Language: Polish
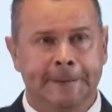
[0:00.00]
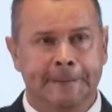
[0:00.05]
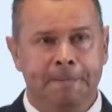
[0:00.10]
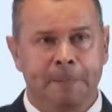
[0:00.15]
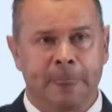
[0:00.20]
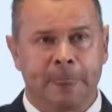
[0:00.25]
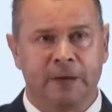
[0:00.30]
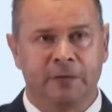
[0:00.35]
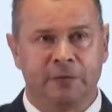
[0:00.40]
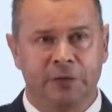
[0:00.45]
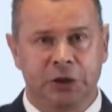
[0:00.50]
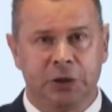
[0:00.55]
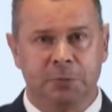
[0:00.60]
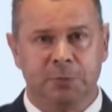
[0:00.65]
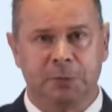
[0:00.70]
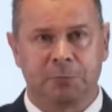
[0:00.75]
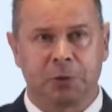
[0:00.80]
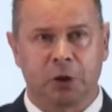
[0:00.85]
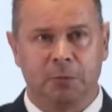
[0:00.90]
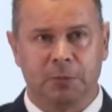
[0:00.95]
widzimy
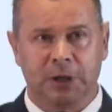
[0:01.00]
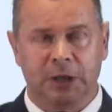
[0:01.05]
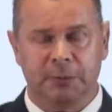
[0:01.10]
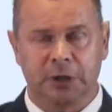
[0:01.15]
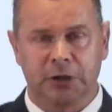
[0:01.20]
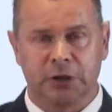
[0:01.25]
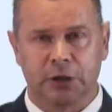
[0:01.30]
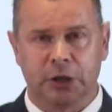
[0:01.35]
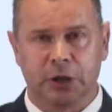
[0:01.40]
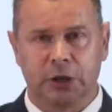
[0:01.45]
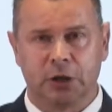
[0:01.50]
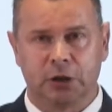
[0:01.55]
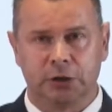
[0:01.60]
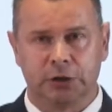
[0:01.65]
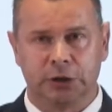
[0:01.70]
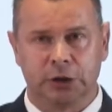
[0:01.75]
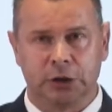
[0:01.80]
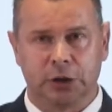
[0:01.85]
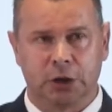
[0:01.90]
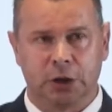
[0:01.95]
problem, jeżeli
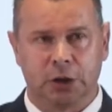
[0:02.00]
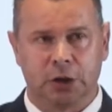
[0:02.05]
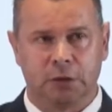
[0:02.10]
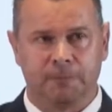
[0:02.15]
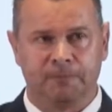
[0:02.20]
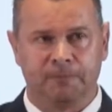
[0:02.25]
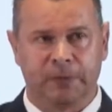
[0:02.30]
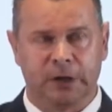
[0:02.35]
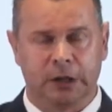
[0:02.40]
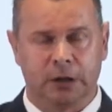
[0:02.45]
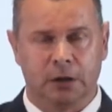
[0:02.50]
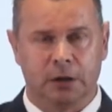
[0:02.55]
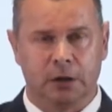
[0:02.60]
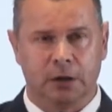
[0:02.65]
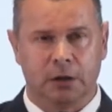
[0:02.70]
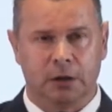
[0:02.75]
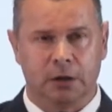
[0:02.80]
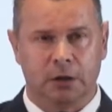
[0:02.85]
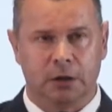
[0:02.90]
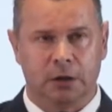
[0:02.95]
chodzi o
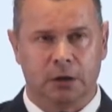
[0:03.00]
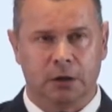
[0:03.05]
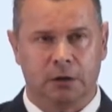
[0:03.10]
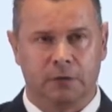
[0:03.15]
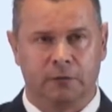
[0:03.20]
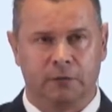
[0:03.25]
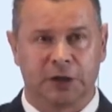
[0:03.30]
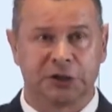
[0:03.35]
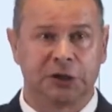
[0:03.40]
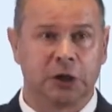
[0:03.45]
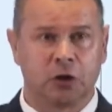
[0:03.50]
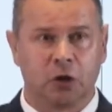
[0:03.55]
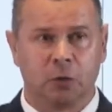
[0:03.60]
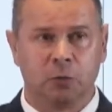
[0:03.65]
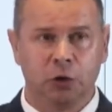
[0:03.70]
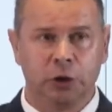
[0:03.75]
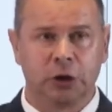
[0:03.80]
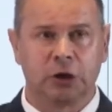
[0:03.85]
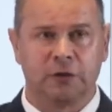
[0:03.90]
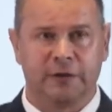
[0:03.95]
właśnie
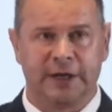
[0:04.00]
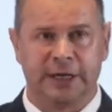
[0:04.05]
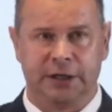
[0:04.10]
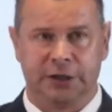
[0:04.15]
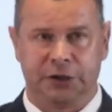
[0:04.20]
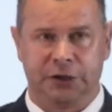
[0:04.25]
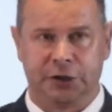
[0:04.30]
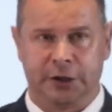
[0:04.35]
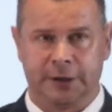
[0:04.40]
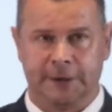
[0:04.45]
komunikowanie się.